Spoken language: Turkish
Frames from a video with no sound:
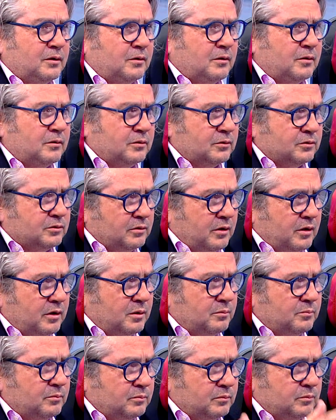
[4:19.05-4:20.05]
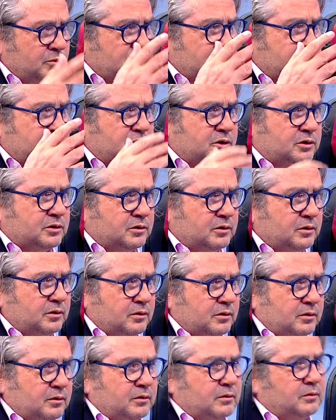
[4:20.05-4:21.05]
Ondan sonra hanım işte çıktı,
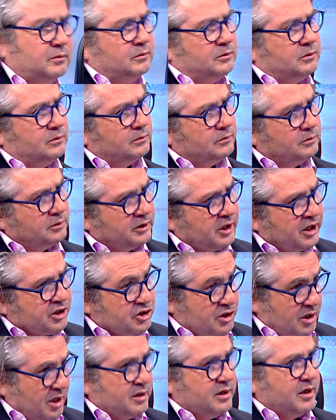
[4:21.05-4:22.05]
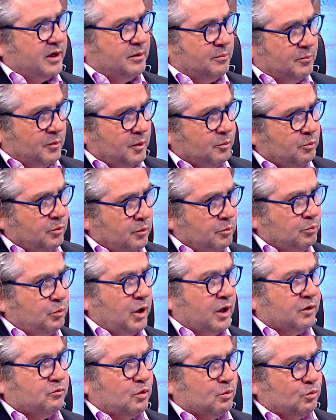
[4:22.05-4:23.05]
e, gençlerden bir
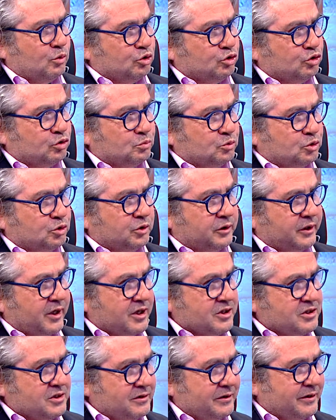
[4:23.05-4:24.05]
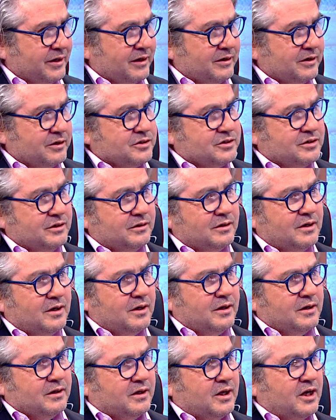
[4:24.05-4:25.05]
platform oluşturmuştuk genç liderler için.
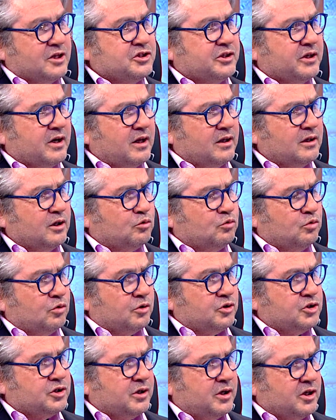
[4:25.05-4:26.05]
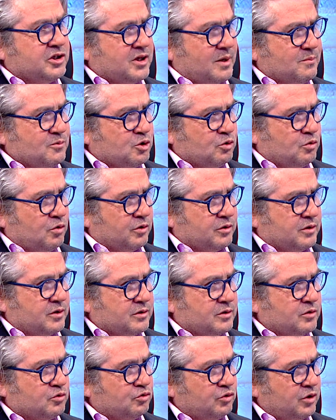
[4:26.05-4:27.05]
Gençlere anlatıyor işte yaşam
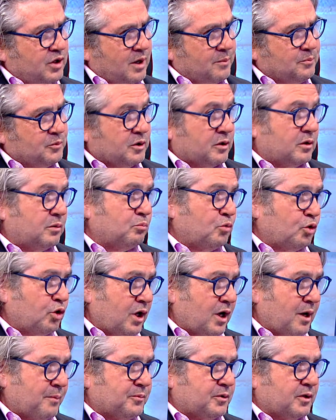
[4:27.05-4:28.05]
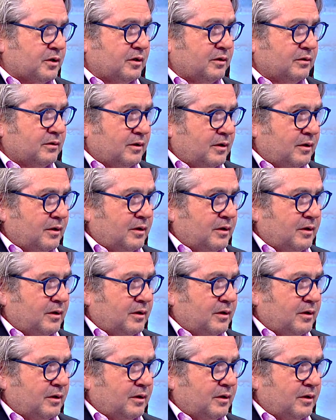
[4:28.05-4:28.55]
sigortası, şunu yaptırın, bunu yaptırın.